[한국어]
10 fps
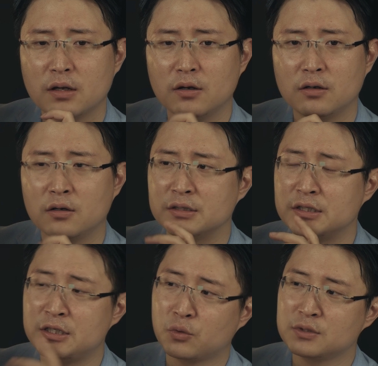어,
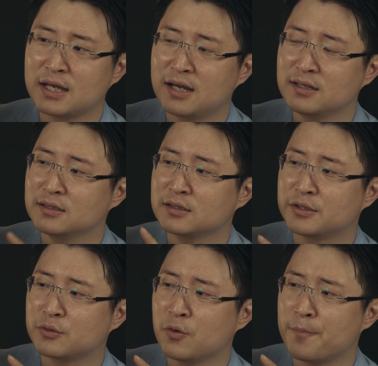이론상
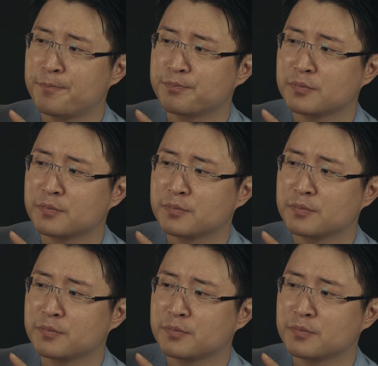그리고